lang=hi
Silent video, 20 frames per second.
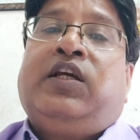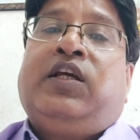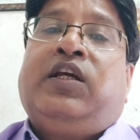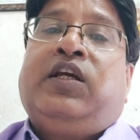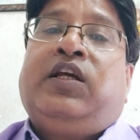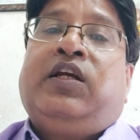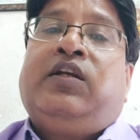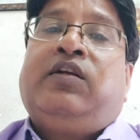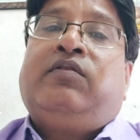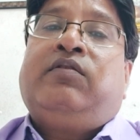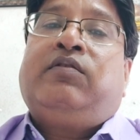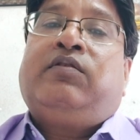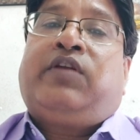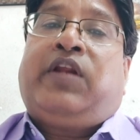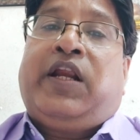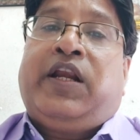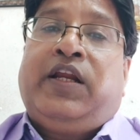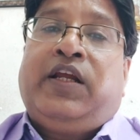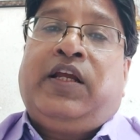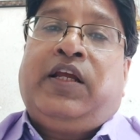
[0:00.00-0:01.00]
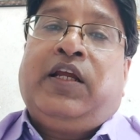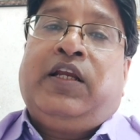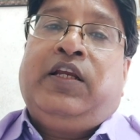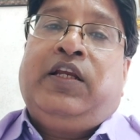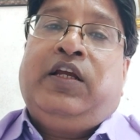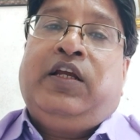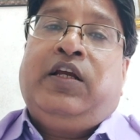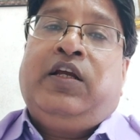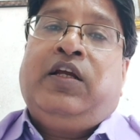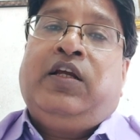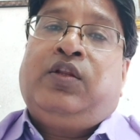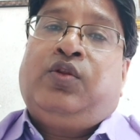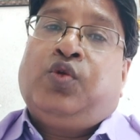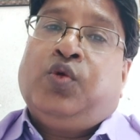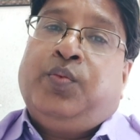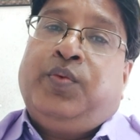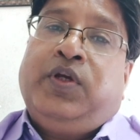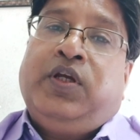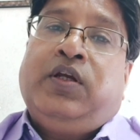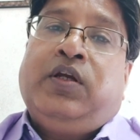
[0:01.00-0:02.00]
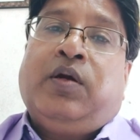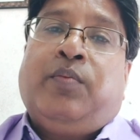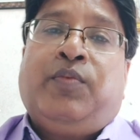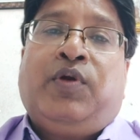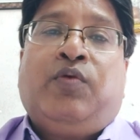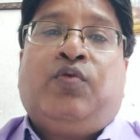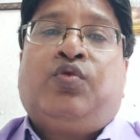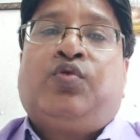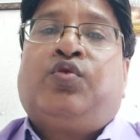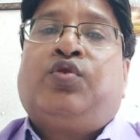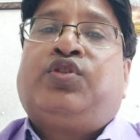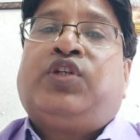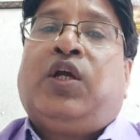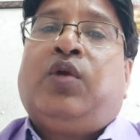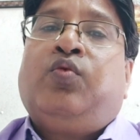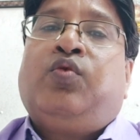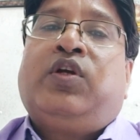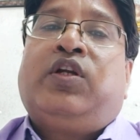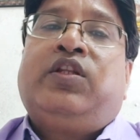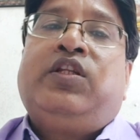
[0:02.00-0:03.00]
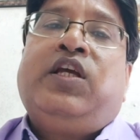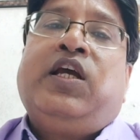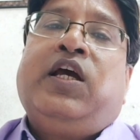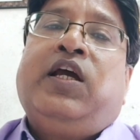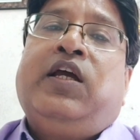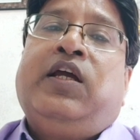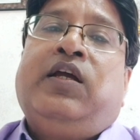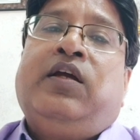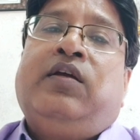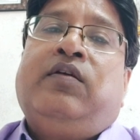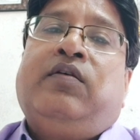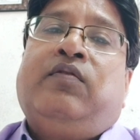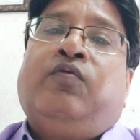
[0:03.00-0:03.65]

हैं ट्रेनिंग के लिए तो भी हमने उसको चालू कर दिया है